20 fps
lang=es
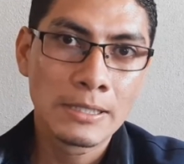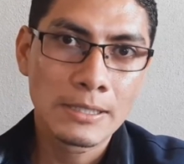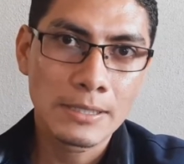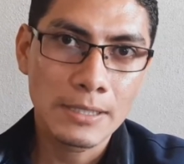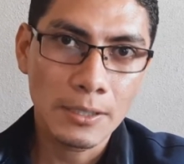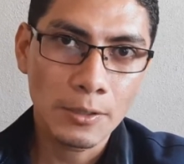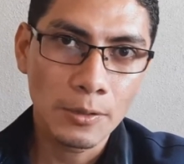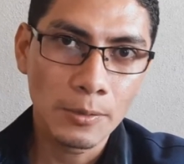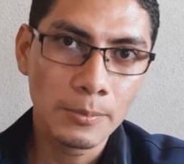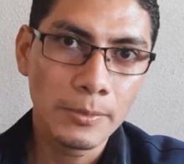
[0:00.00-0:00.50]

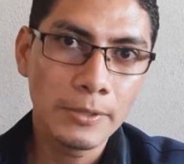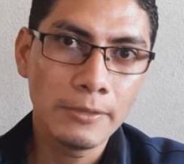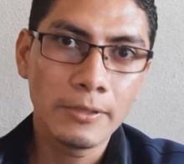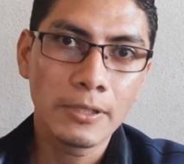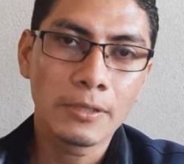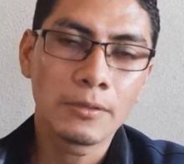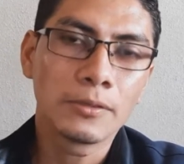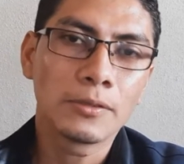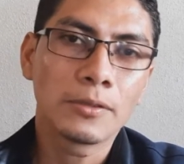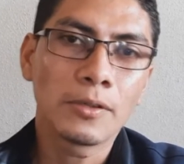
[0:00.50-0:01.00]
se
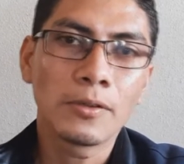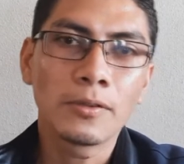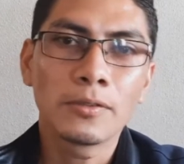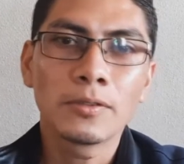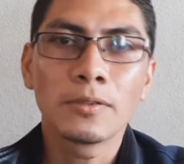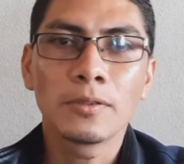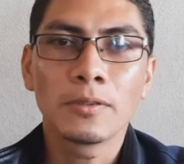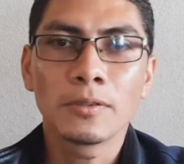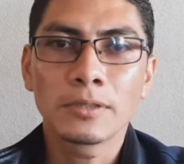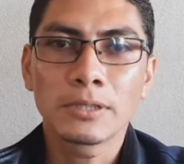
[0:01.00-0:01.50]
convive con
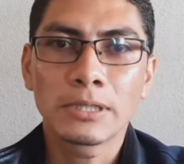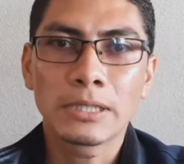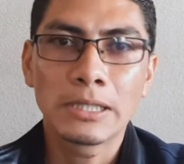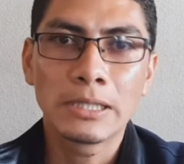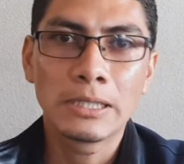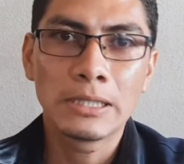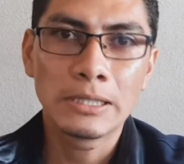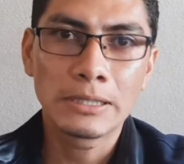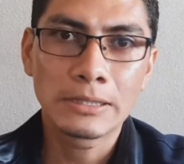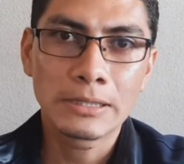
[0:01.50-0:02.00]
todos los
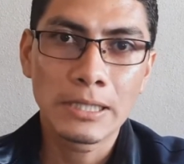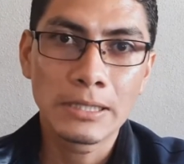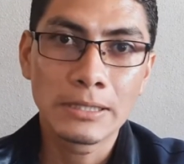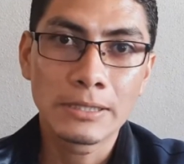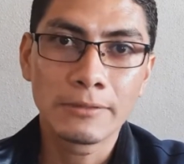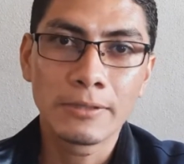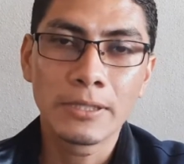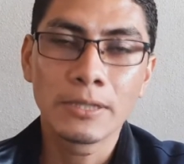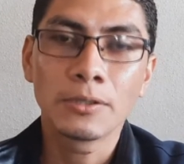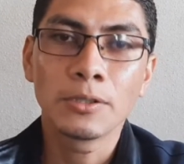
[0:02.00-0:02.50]
que están
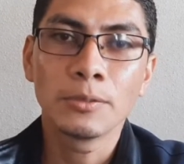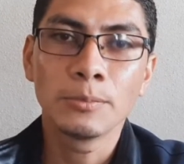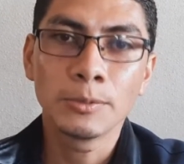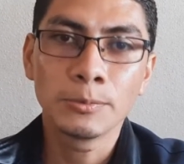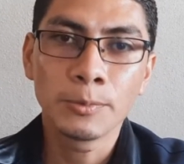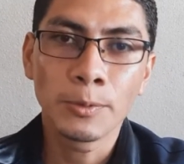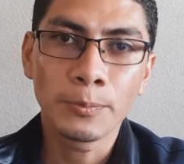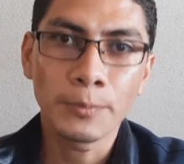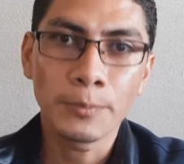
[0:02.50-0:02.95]
llevando el mismo